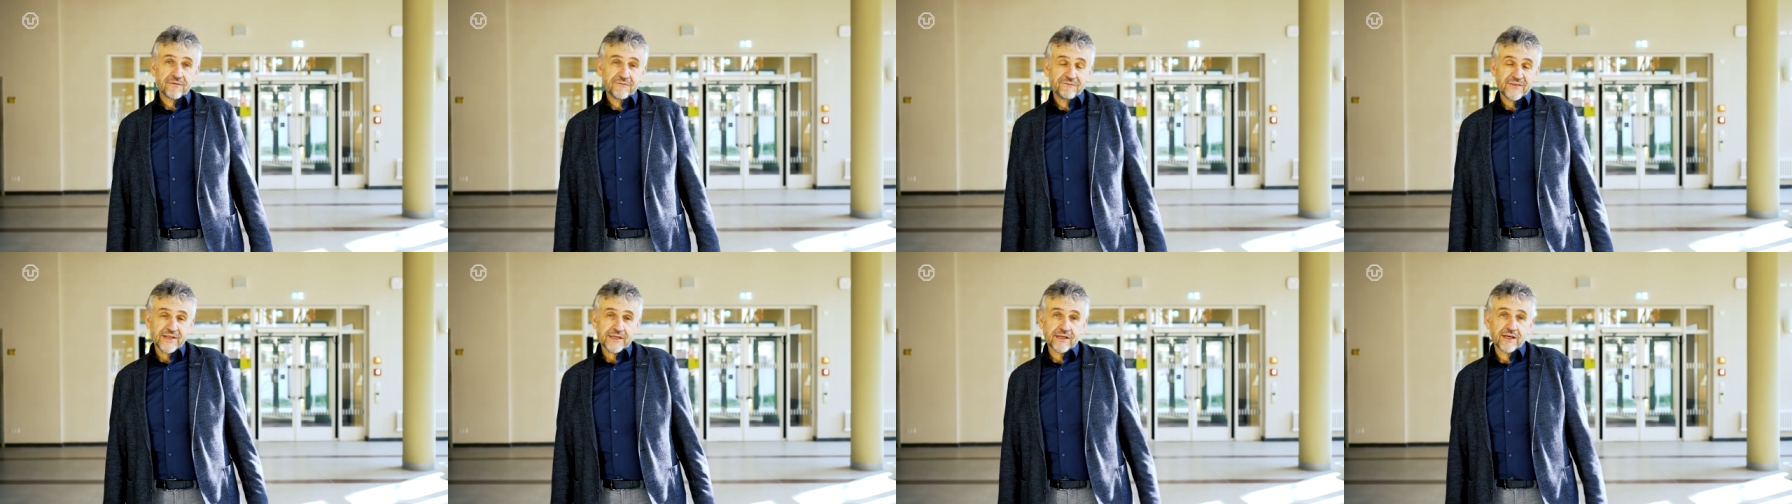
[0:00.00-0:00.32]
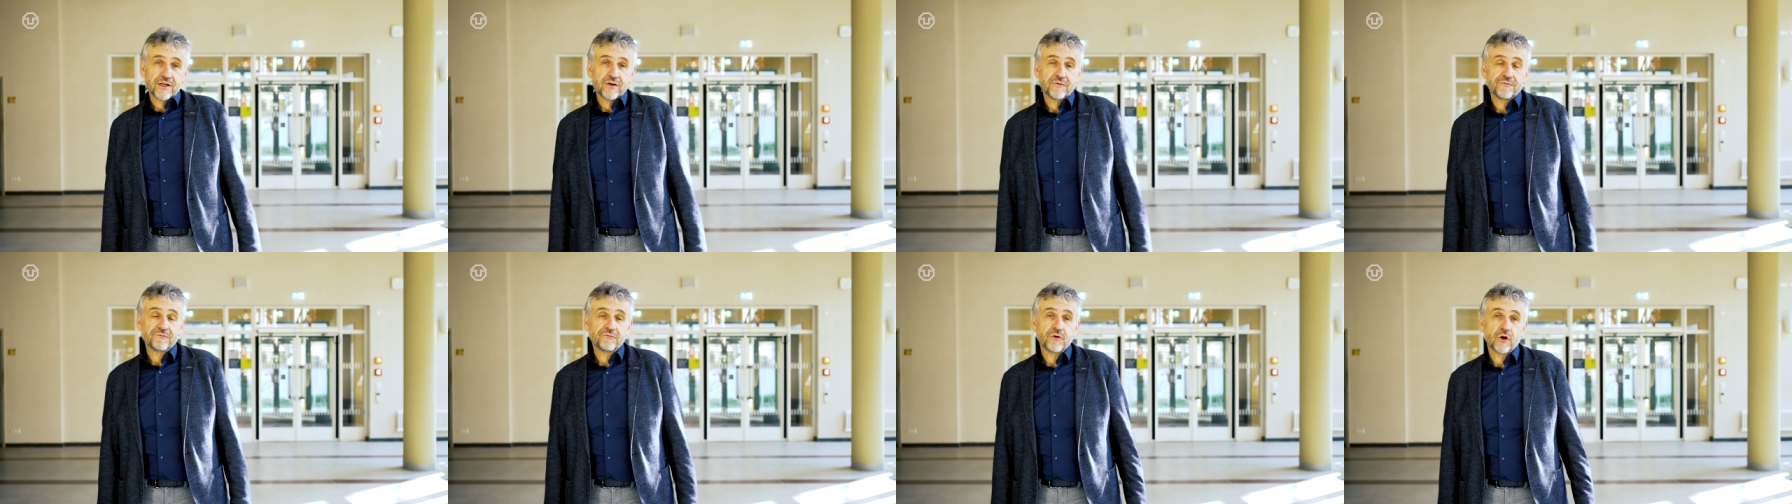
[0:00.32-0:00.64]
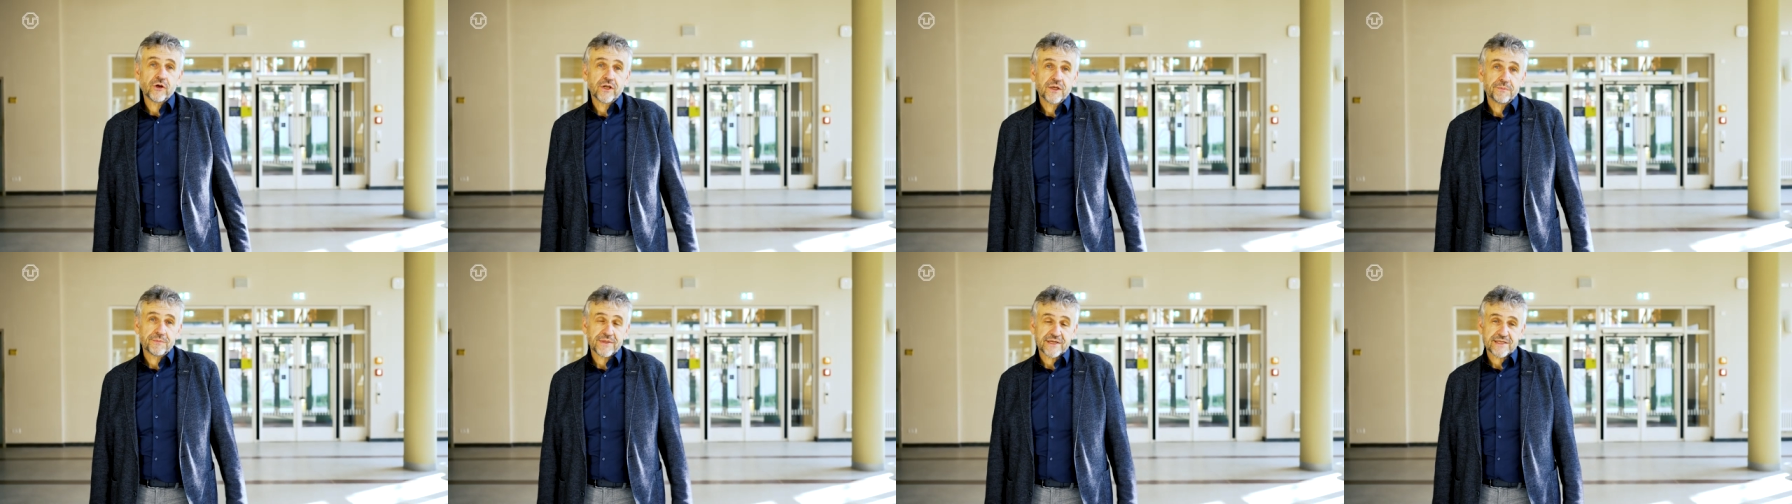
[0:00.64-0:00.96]
wieder in
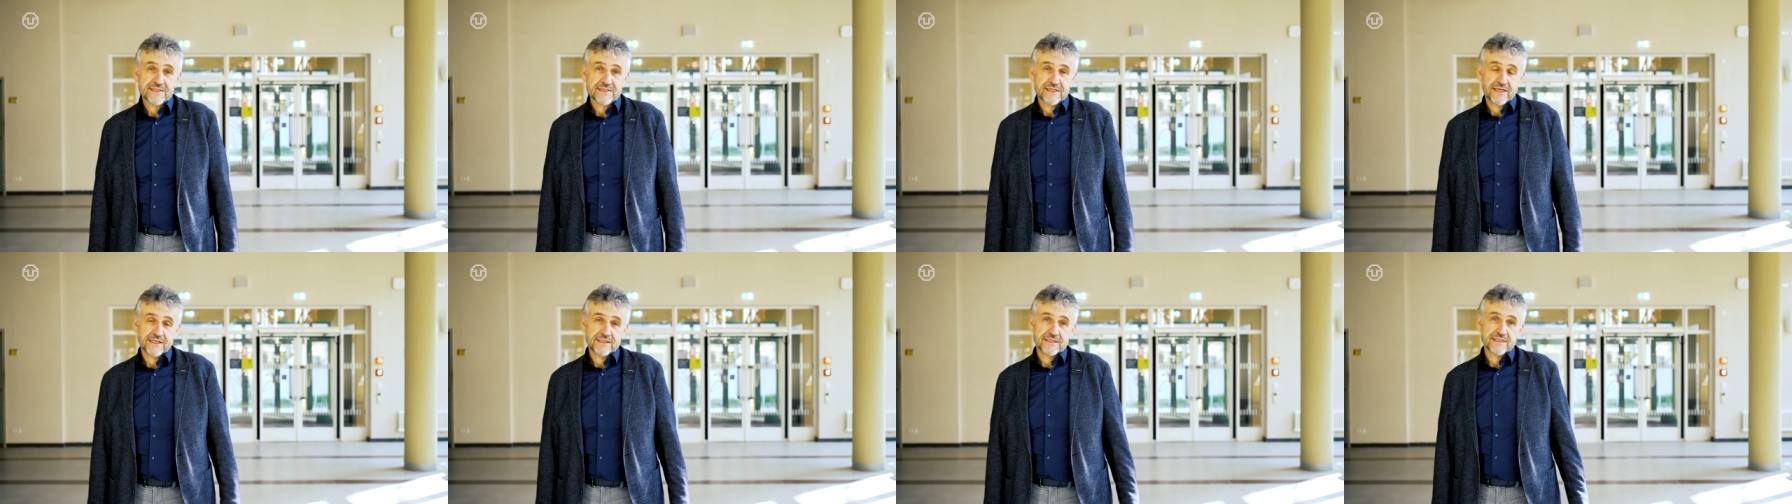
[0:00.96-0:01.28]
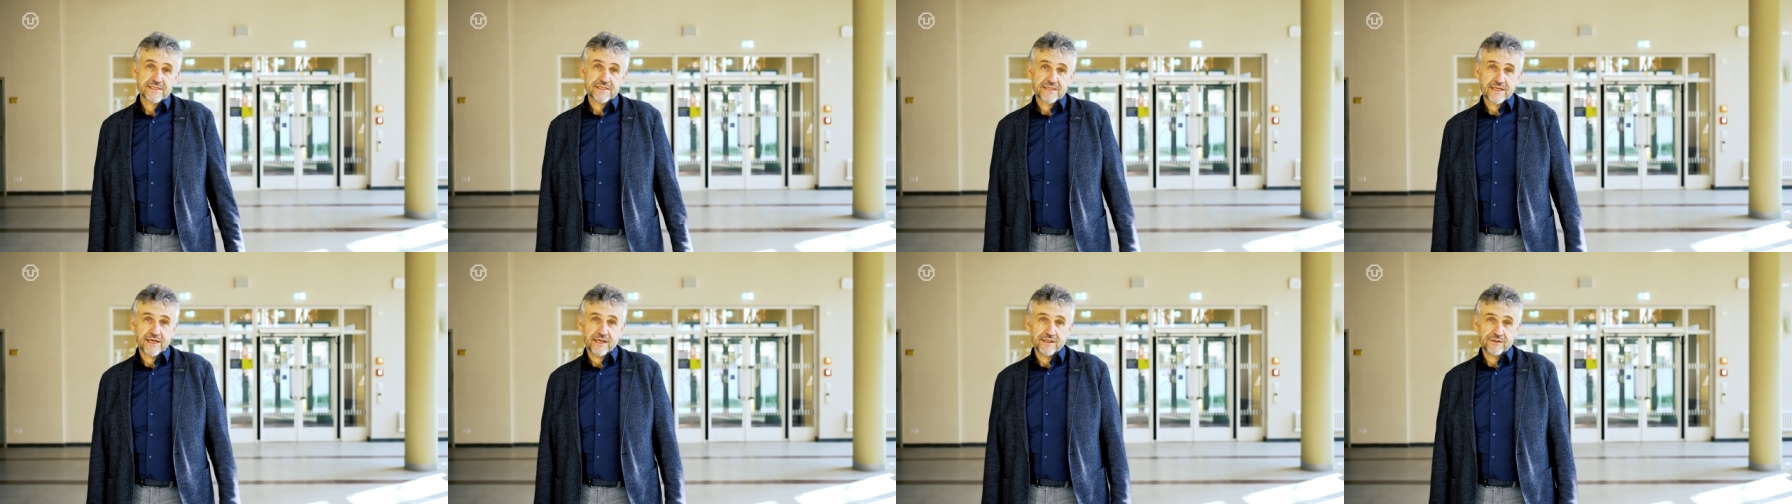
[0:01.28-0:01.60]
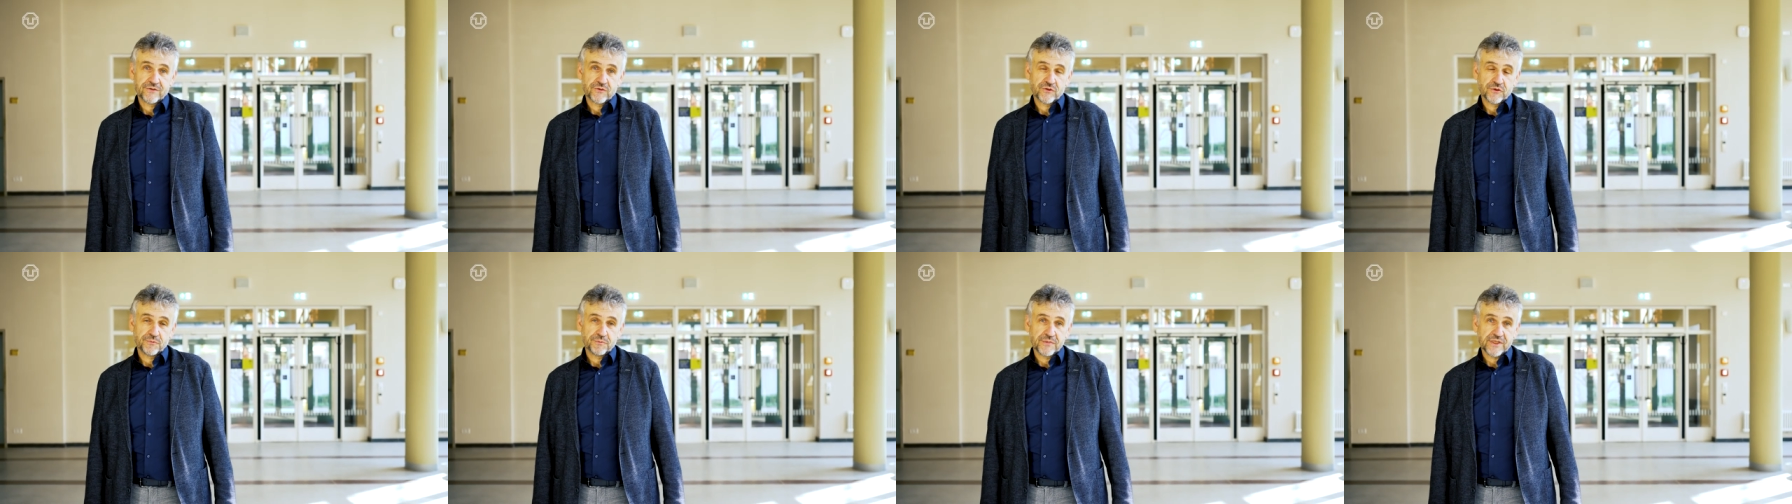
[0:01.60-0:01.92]
voller Präsenz
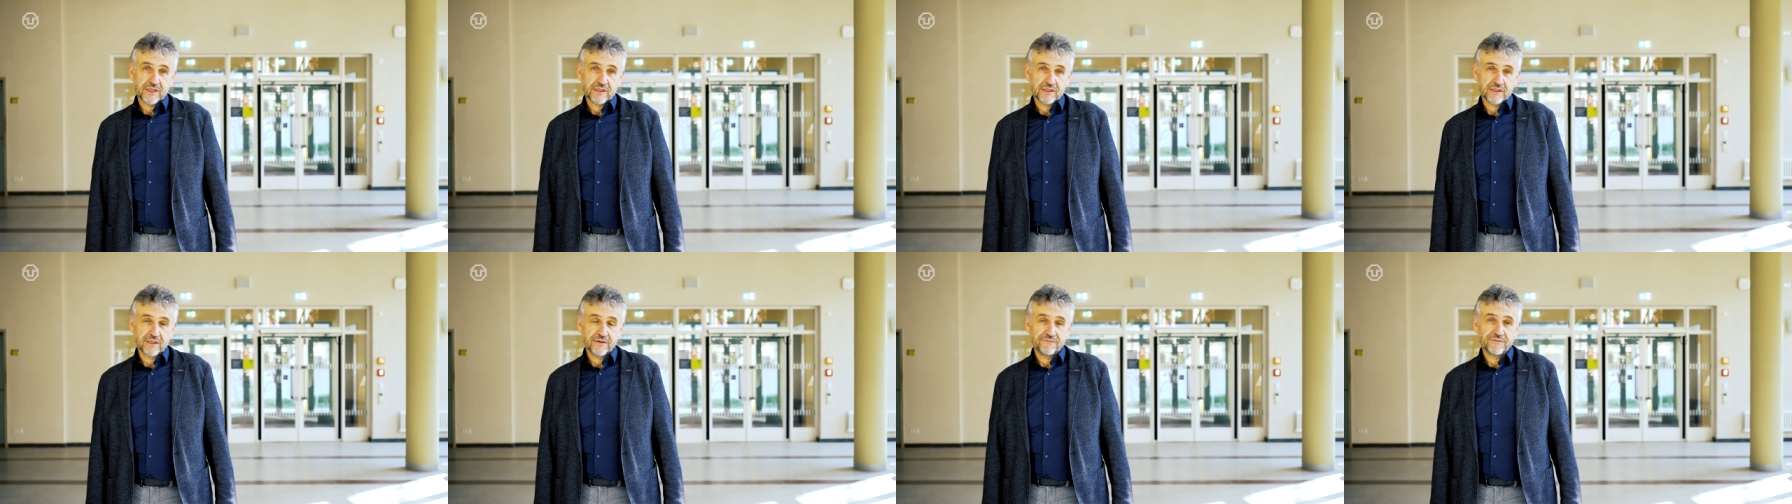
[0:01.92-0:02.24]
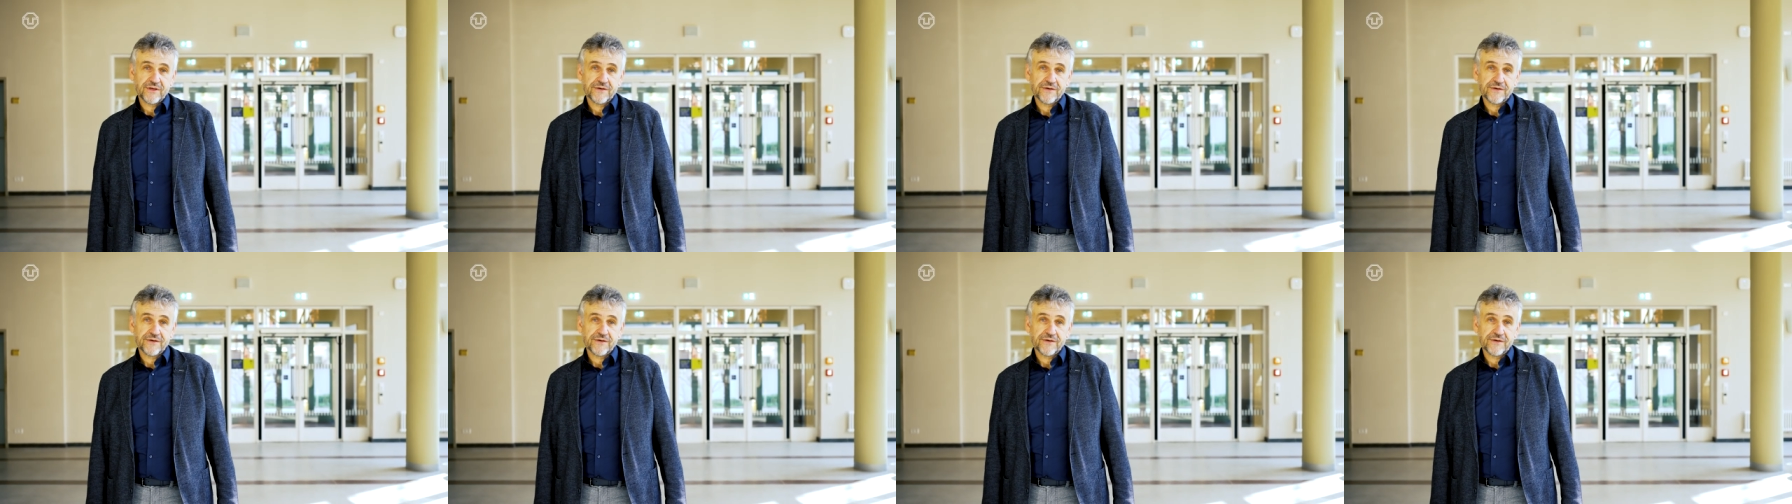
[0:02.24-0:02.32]
anzubieten.